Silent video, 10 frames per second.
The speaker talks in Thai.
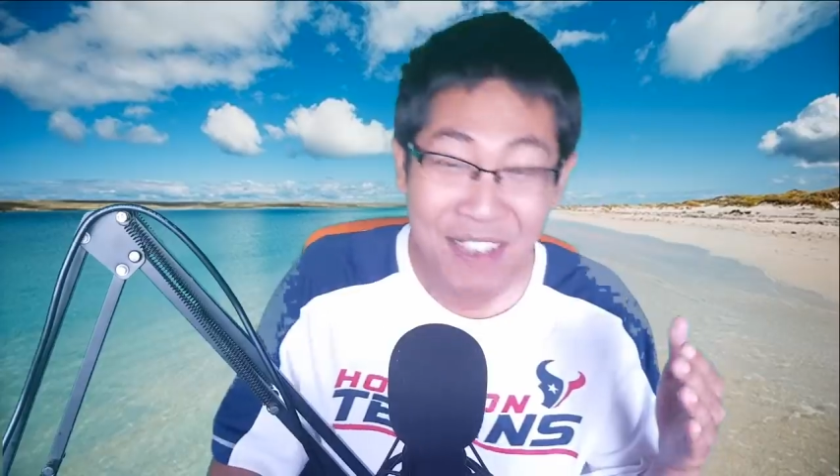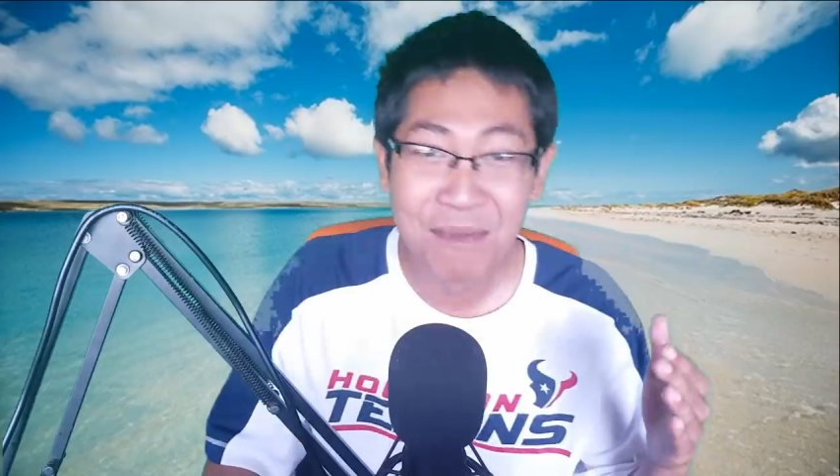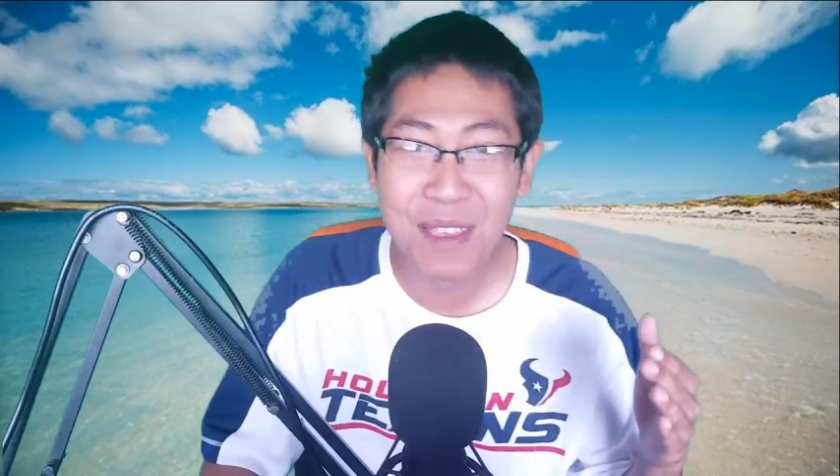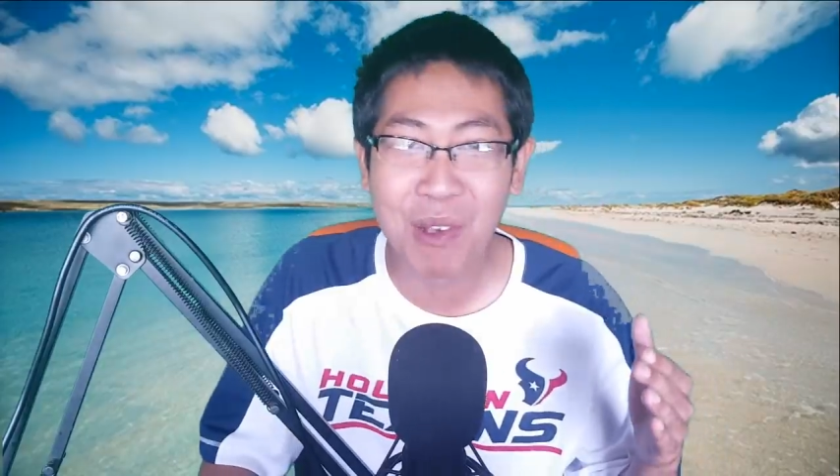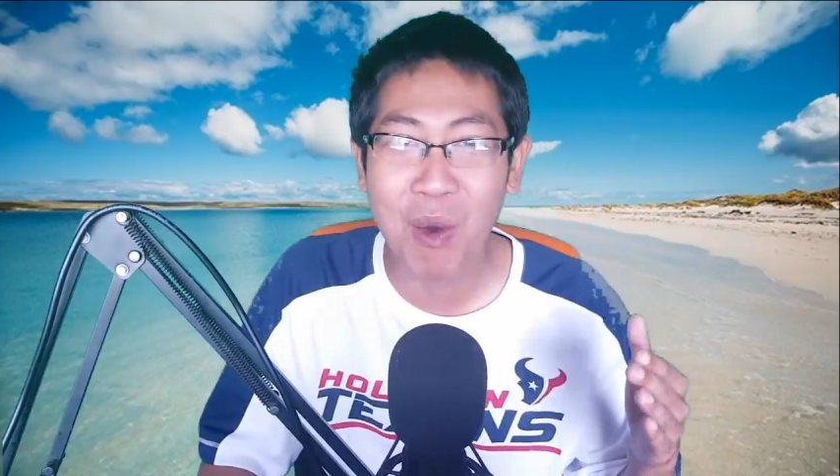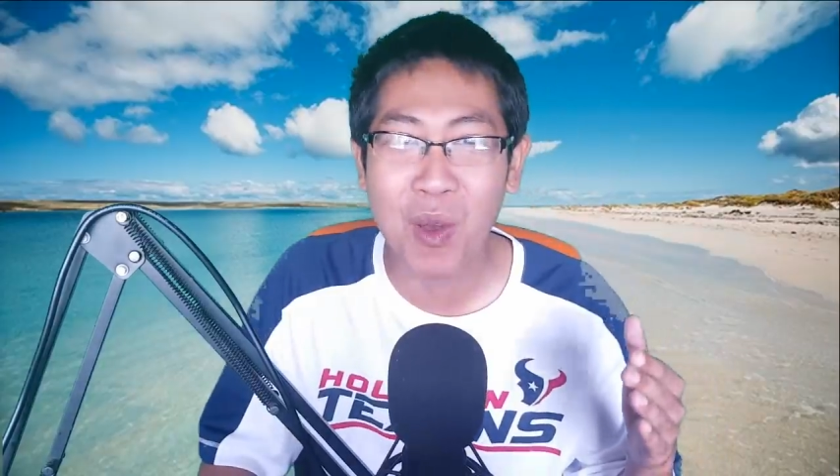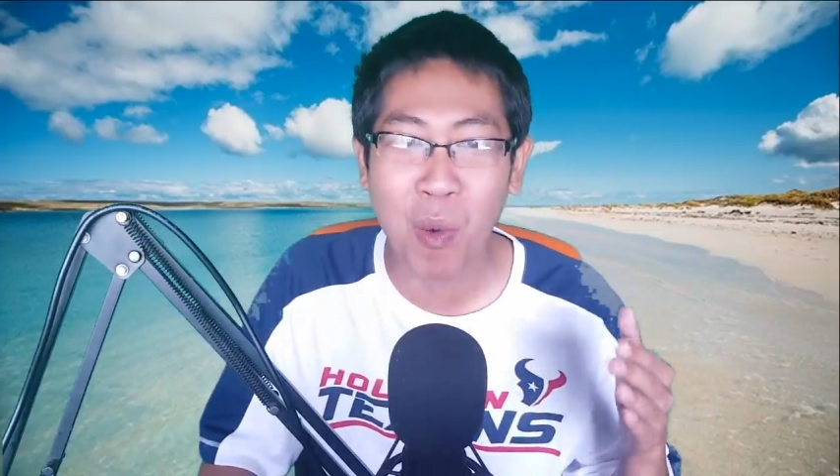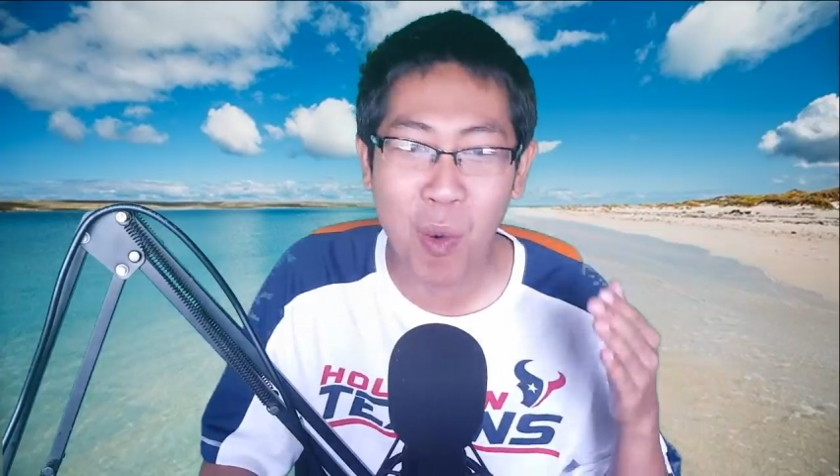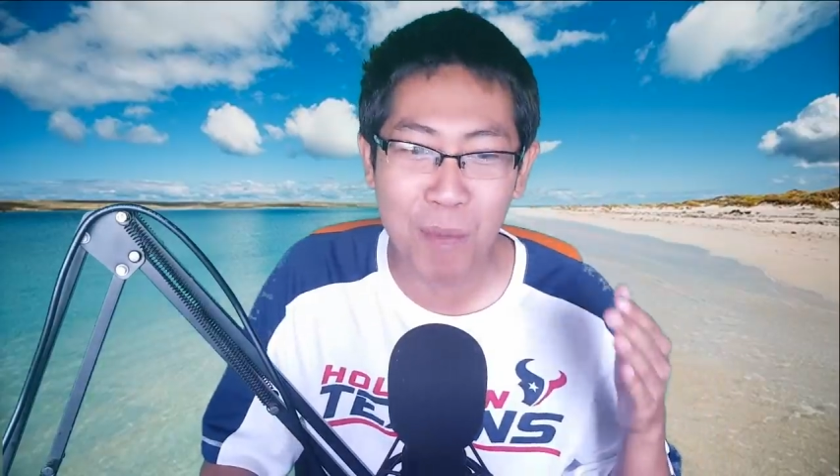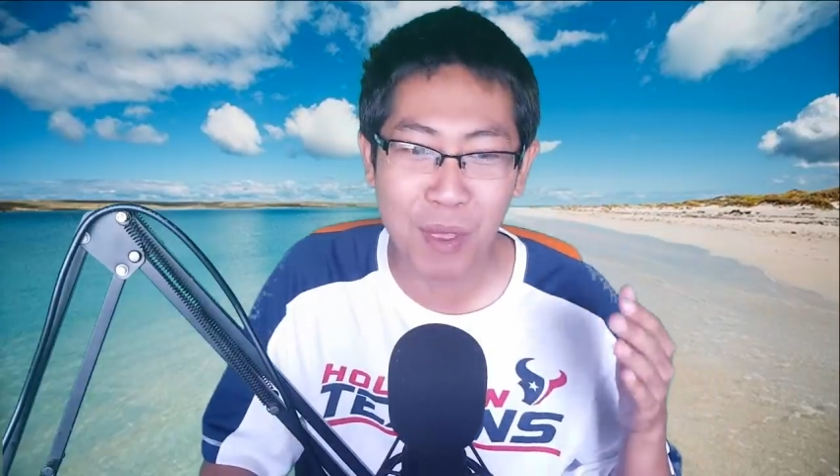มีโก
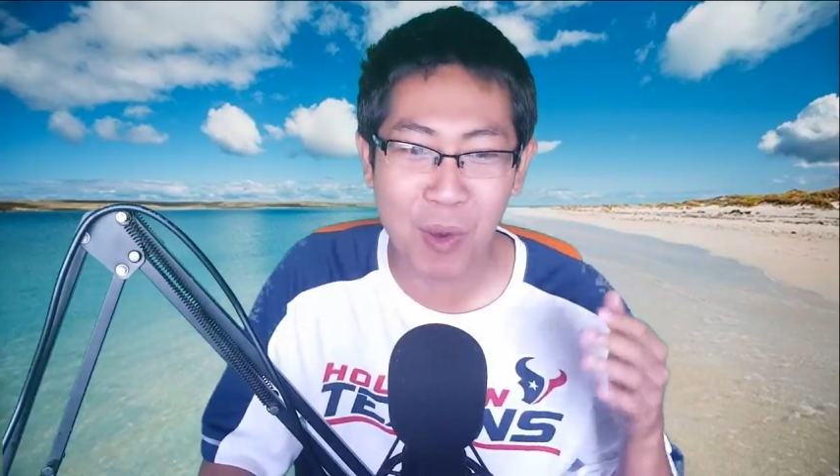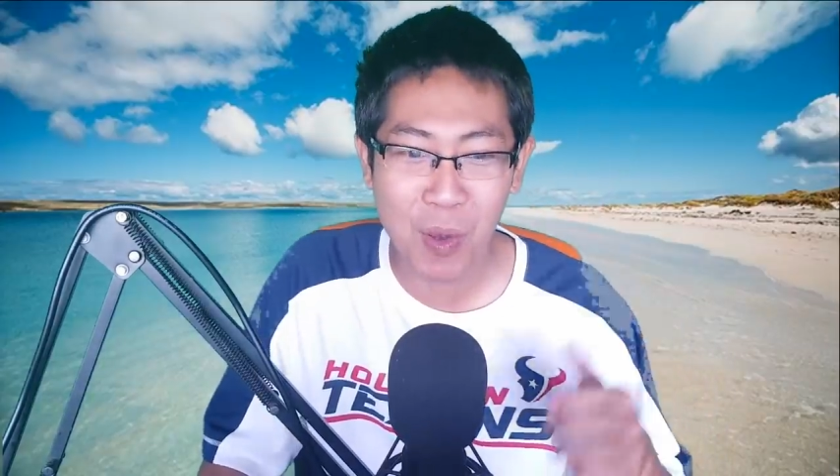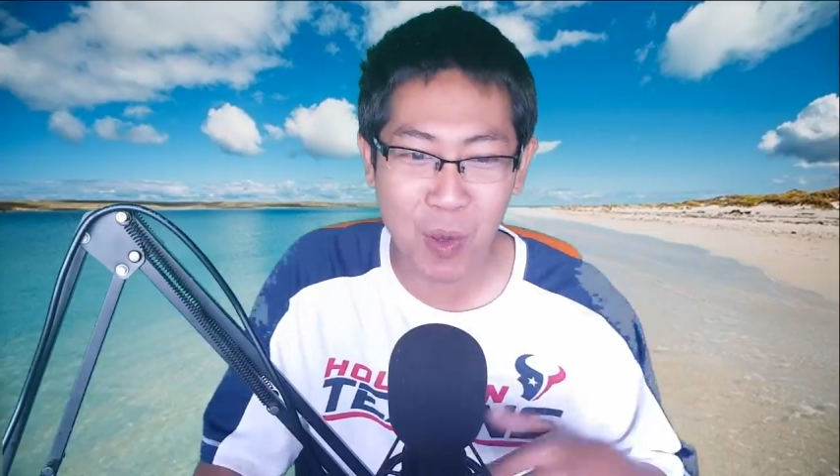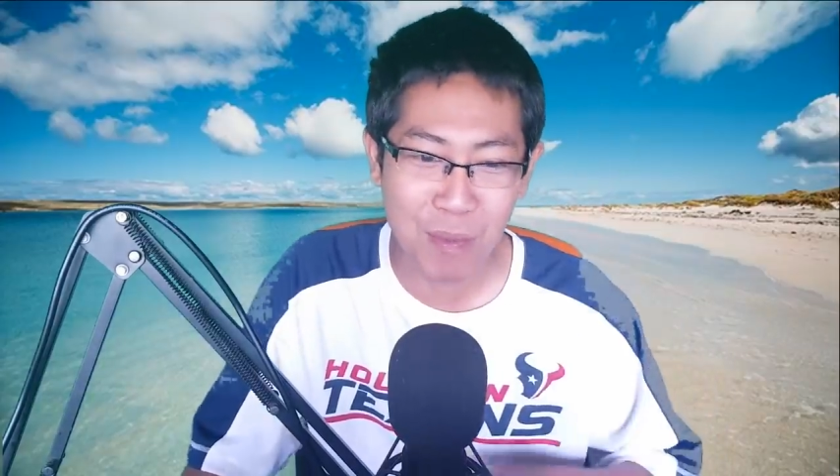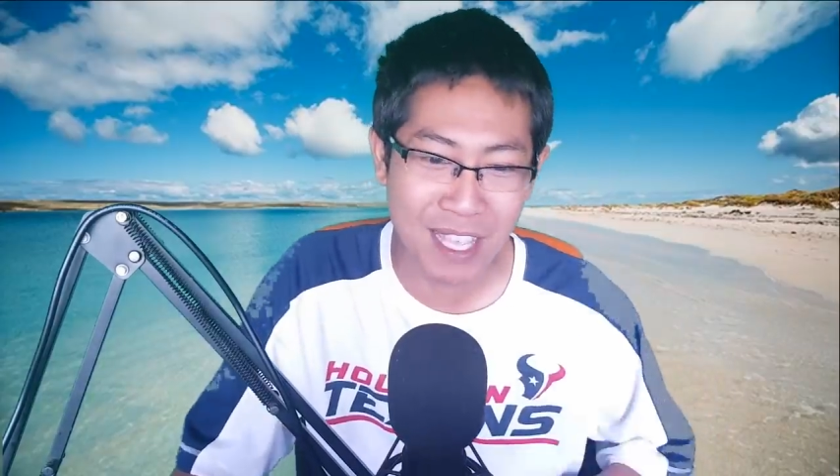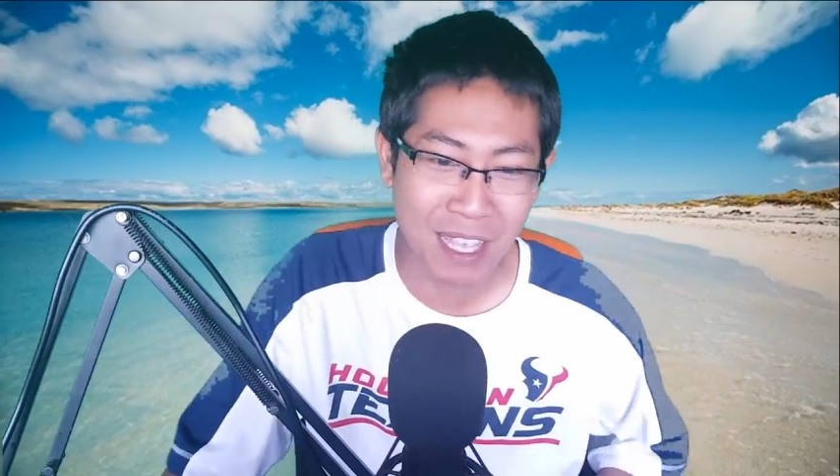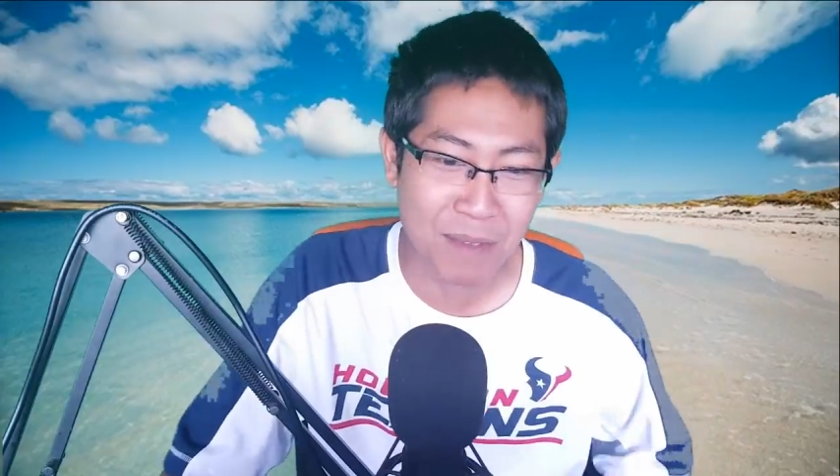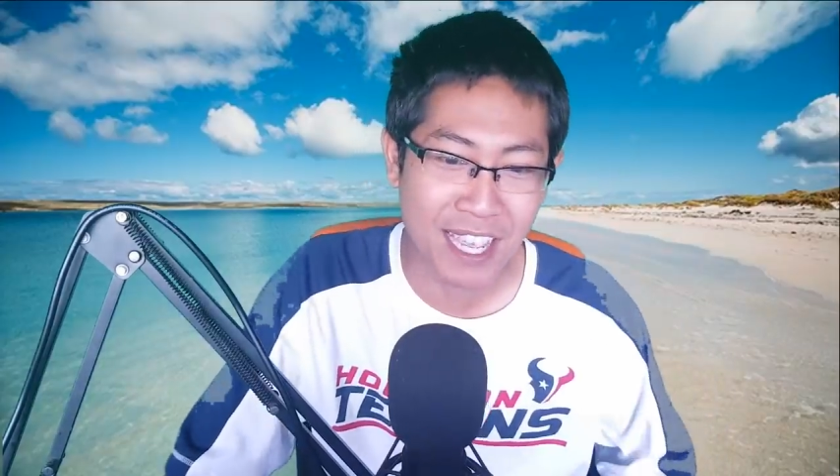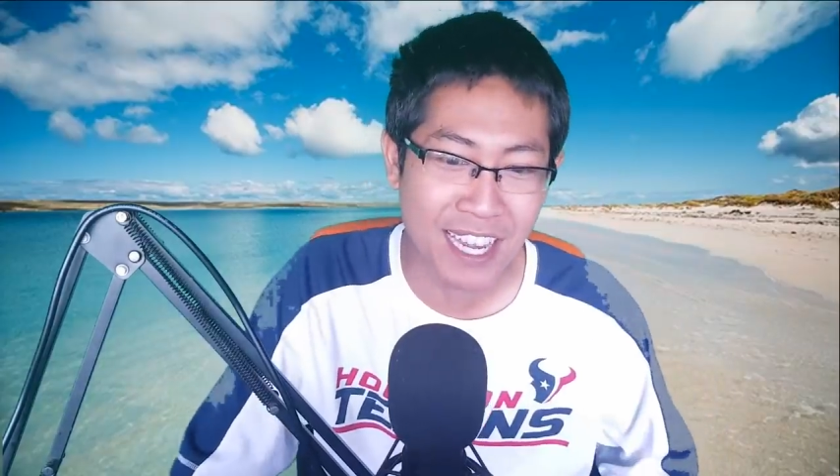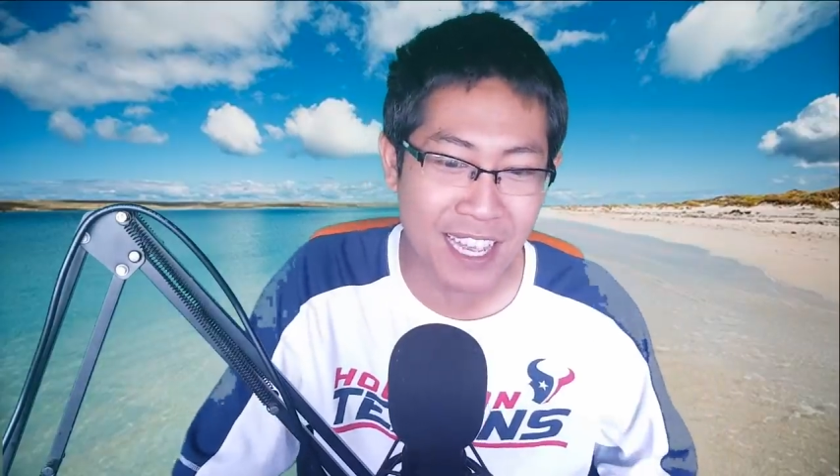คูมีโงกุลไม่
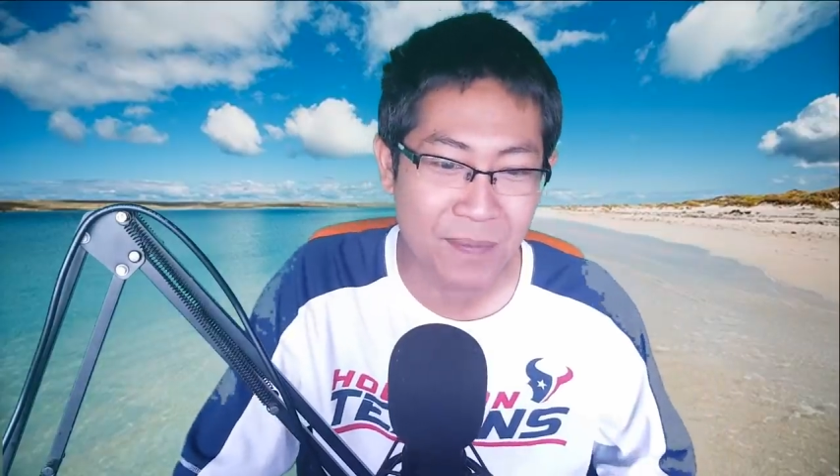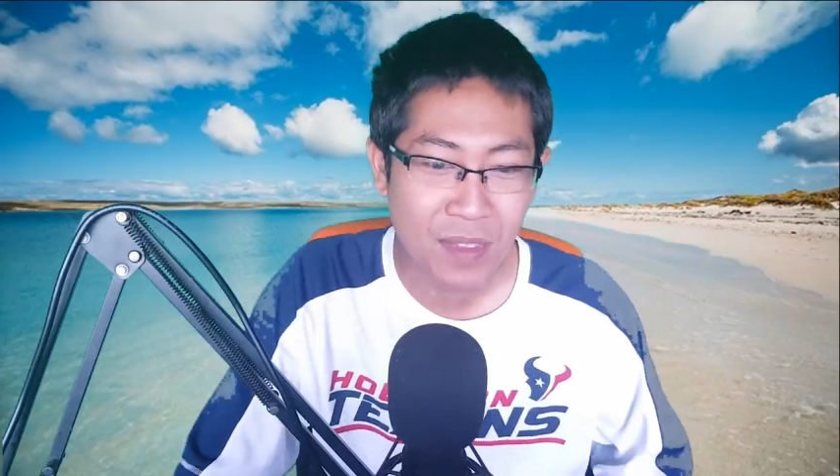ทำไงเนี่ย